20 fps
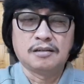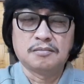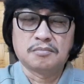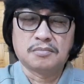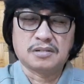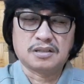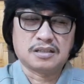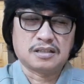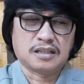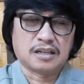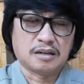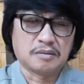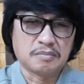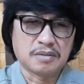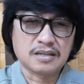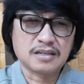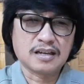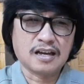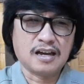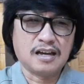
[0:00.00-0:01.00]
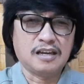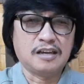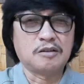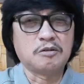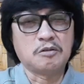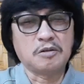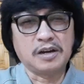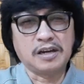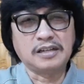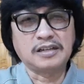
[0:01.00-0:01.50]
Basta nabasa, eh
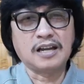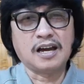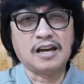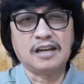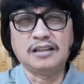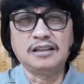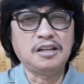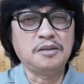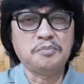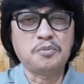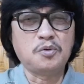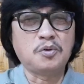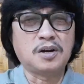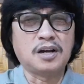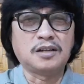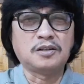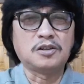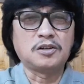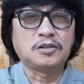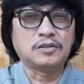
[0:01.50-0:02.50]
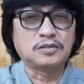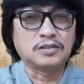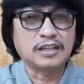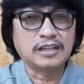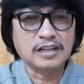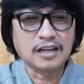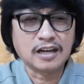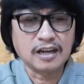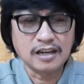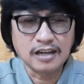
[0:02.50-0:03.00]
okay na. Hindi po ganon.
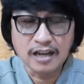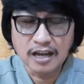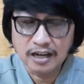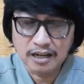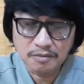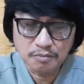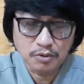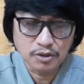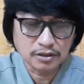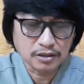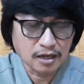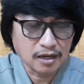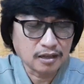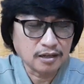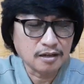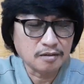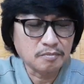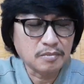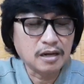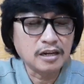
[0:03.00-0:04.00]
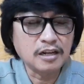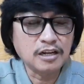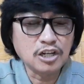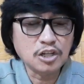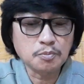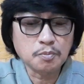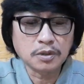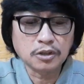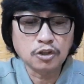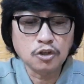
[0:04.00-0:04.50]
Kinakailangan po talagang malinis
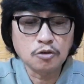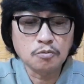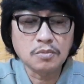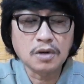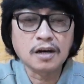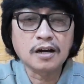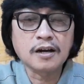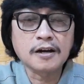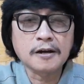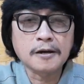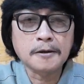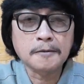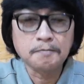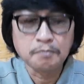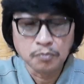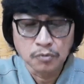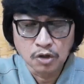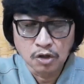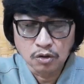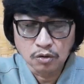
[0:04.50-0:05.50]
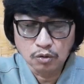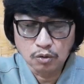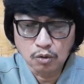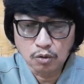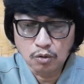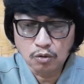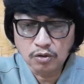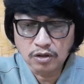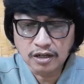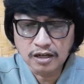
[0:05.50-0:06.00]
pati yung mga
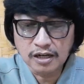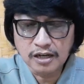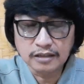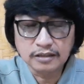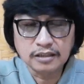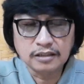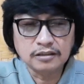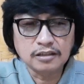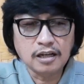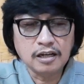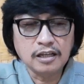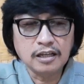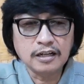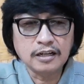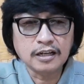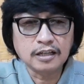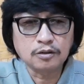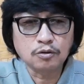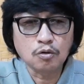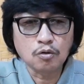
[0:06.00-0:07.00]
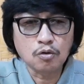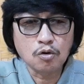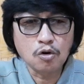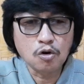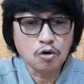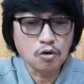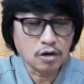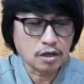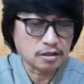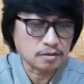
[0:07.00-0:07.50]
dulo ng ating daliri at
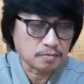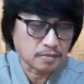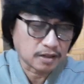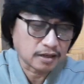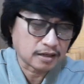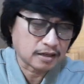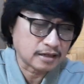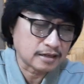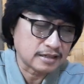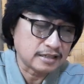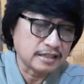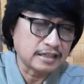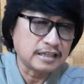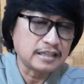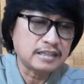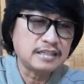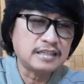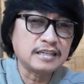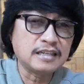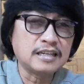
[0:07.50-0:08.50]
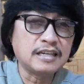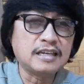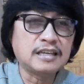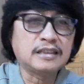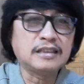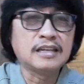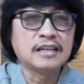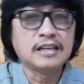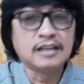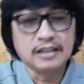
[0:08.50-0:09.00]
kuko at mga singit-singit
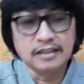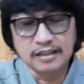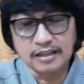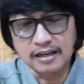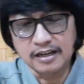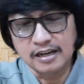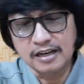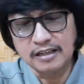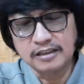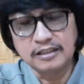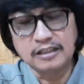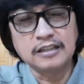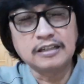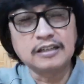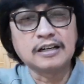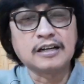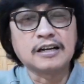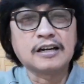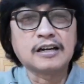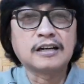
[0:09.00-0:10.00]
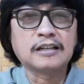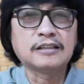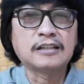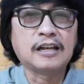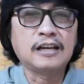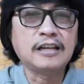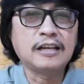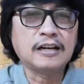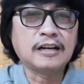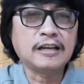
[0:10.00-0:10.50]
ng ating uh,
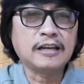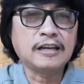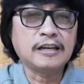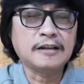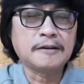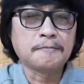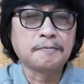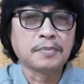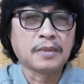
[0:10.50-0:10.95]
daliri